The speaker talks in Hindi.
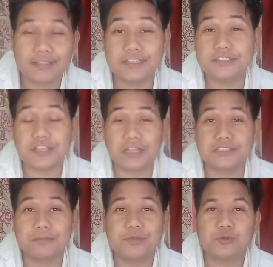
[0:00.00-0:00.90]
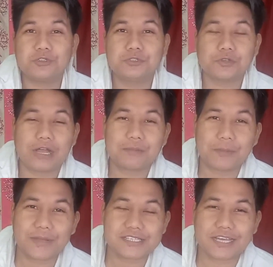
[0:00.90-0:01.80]
कि जब भी कोई दुख
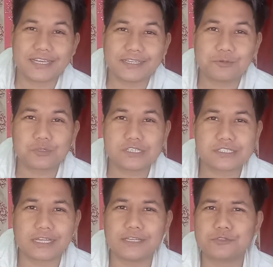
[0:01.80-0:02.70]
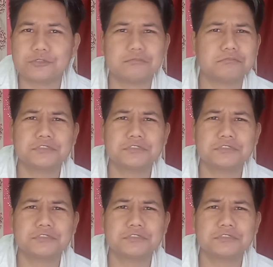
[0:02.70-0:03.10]
आपके पास आने की कोशिश करे तो